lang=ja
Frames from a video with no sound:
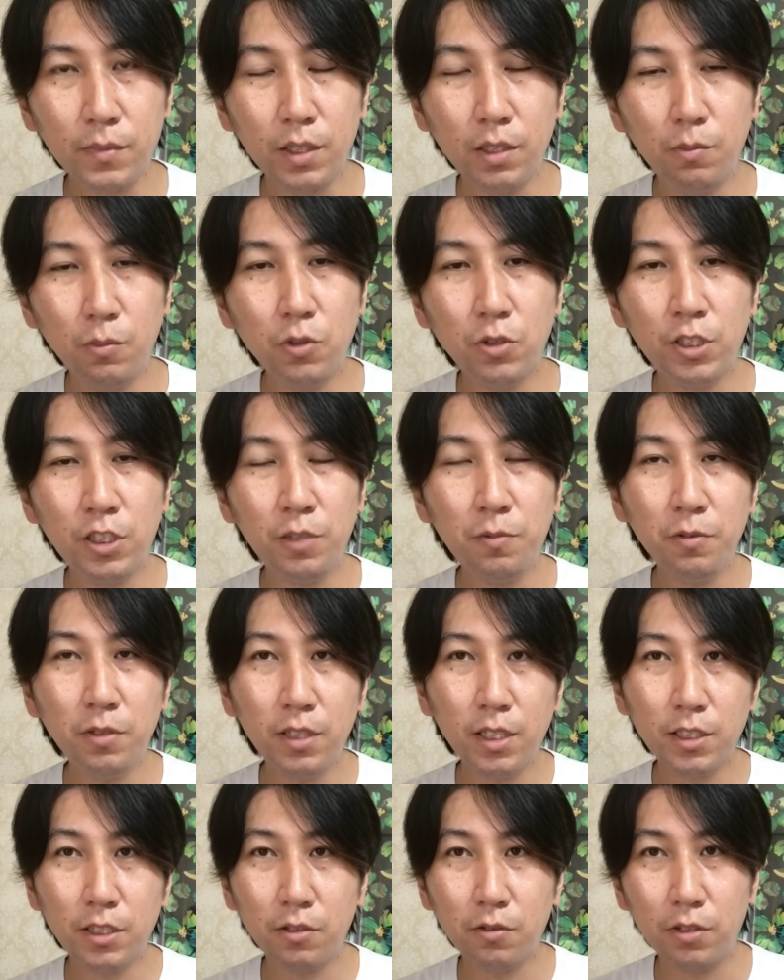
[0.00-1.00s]
もう自分
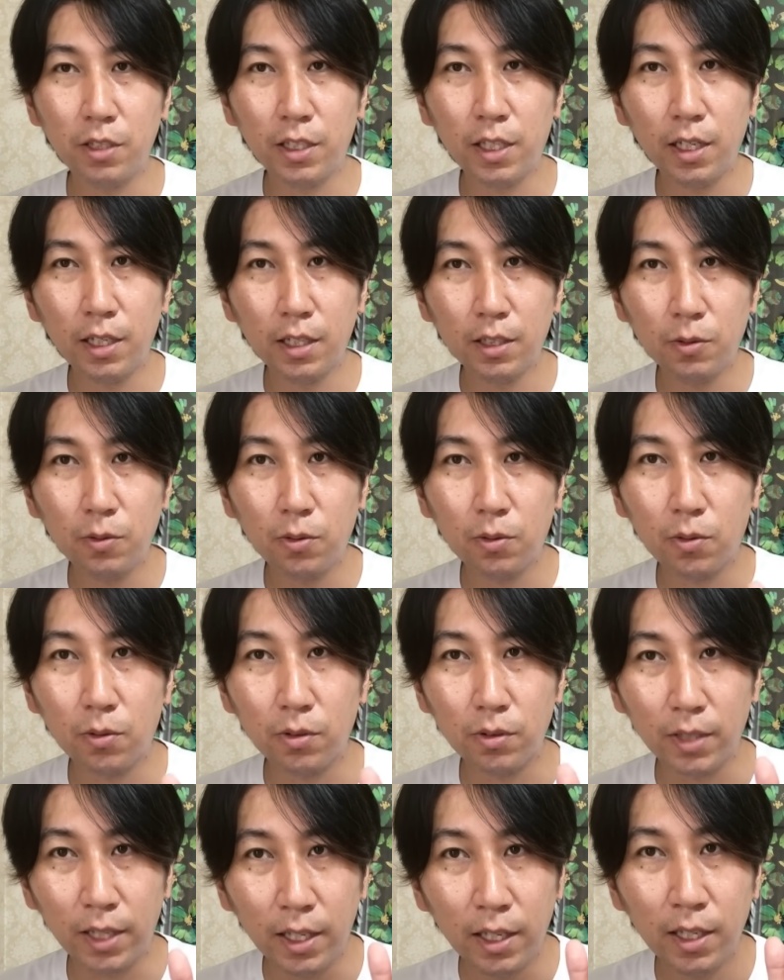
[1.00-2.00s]
たちの利権がどうこ
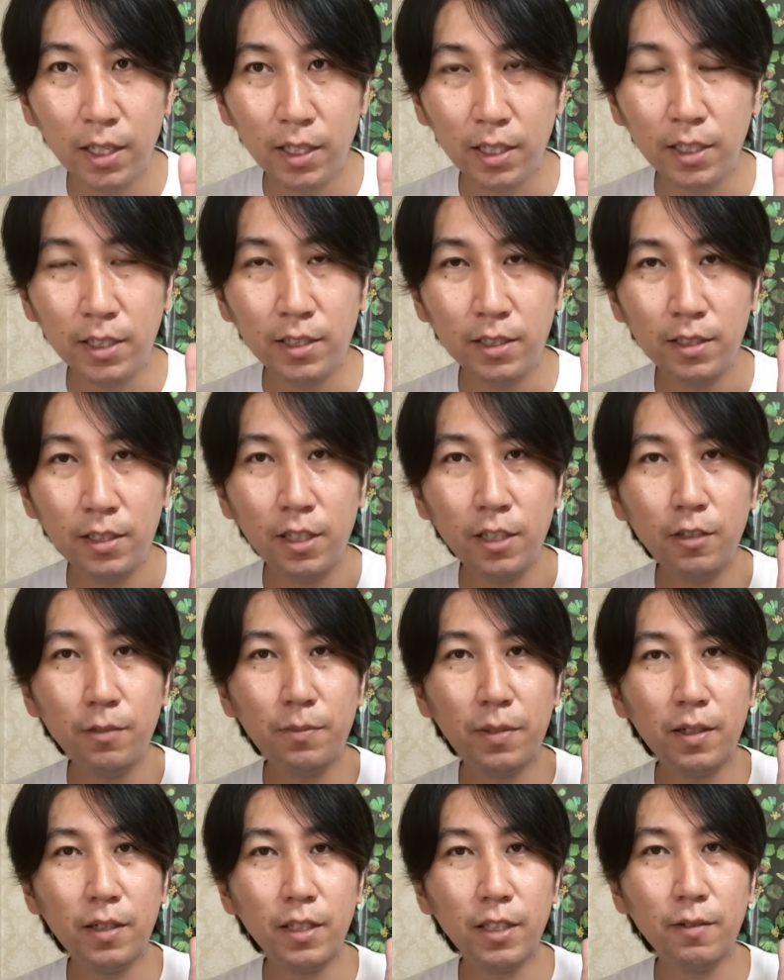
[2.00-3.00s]
うね言ってる
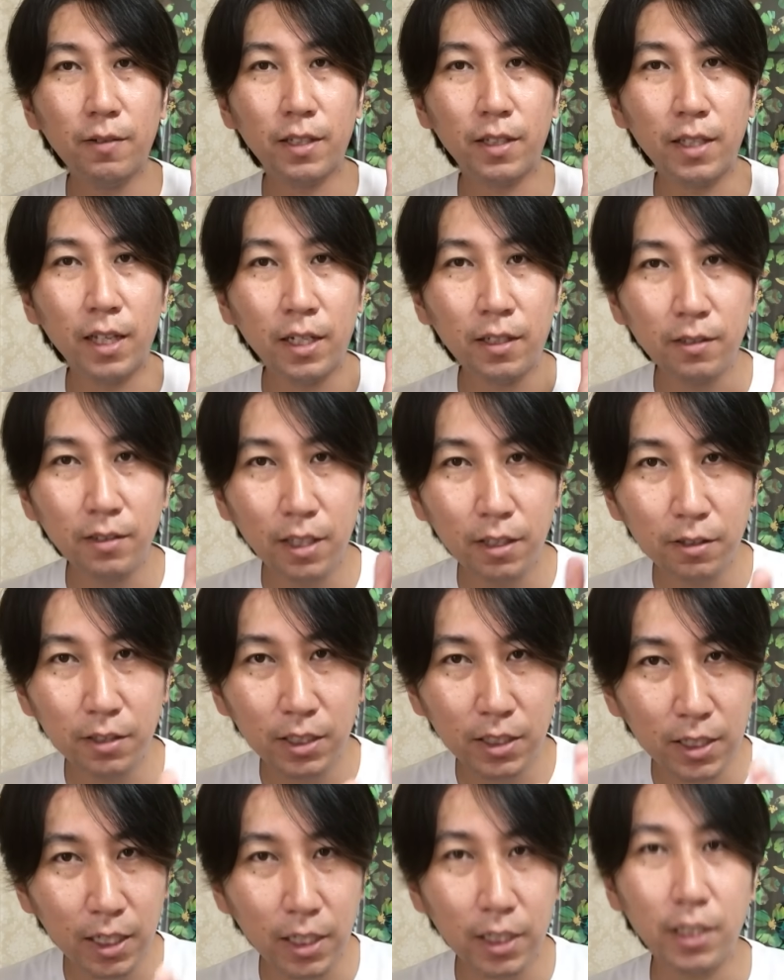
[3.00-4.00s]
場合ではなくなる
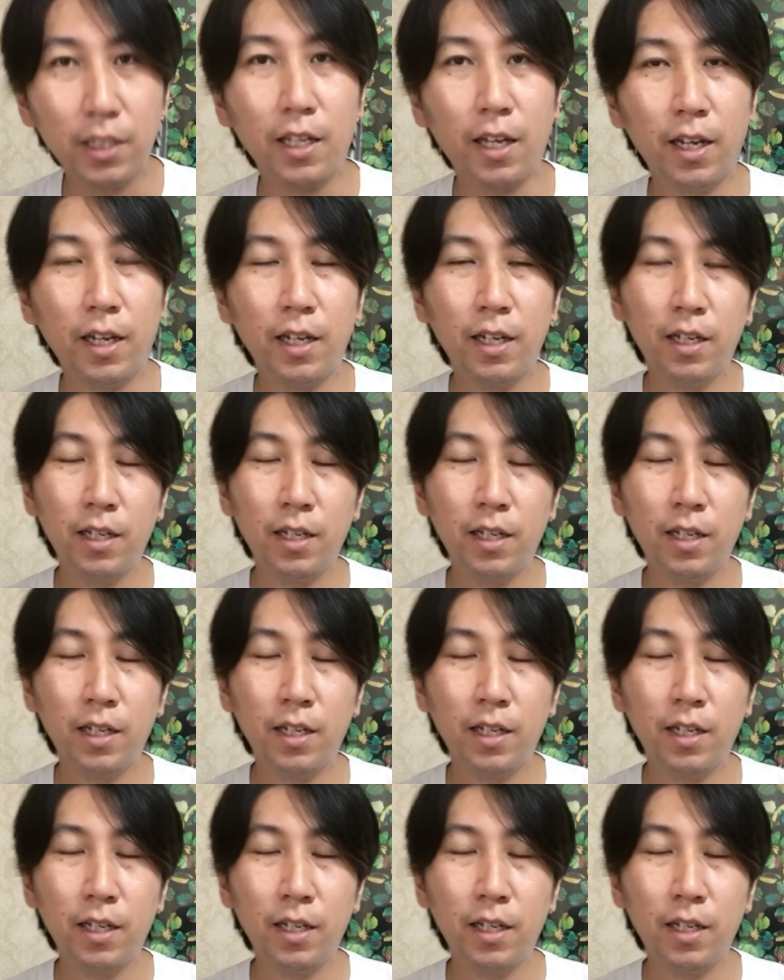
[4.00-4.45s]
事態にね